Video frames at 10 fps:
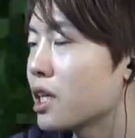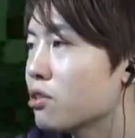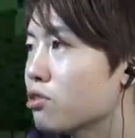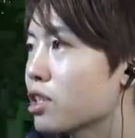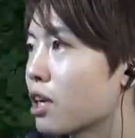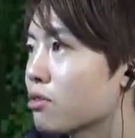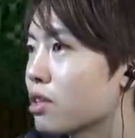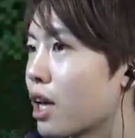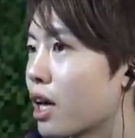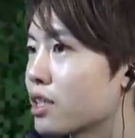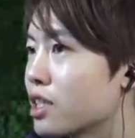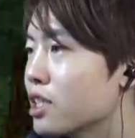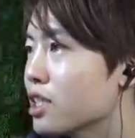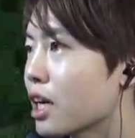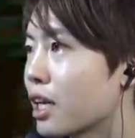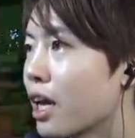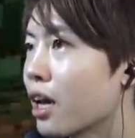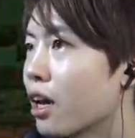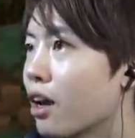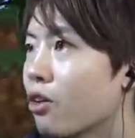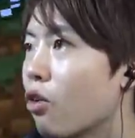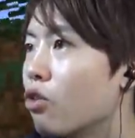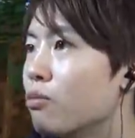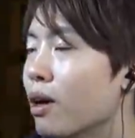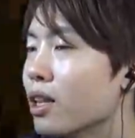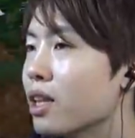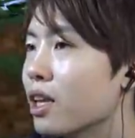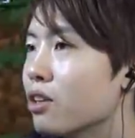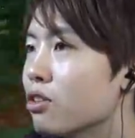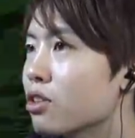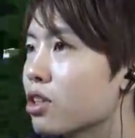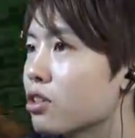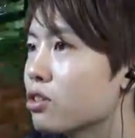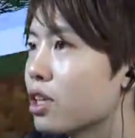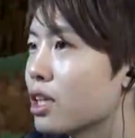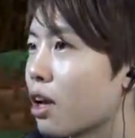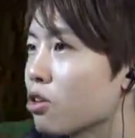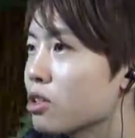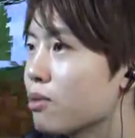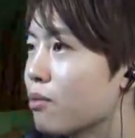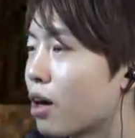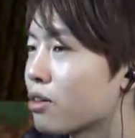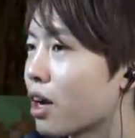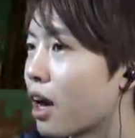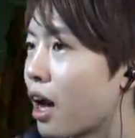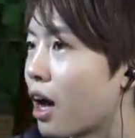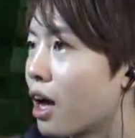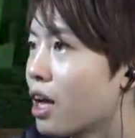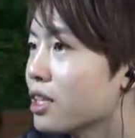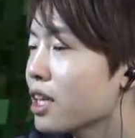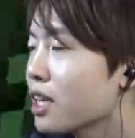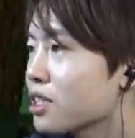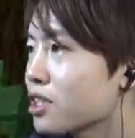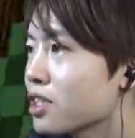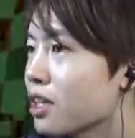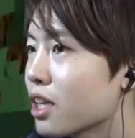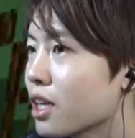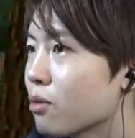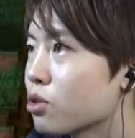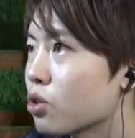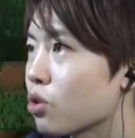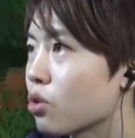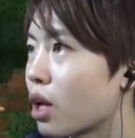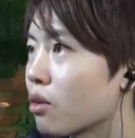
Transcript: でいくんじゃなくて地図がねこう埋まっていくっていうね楽しみもあるからただ進んでるだけでもちょっと今日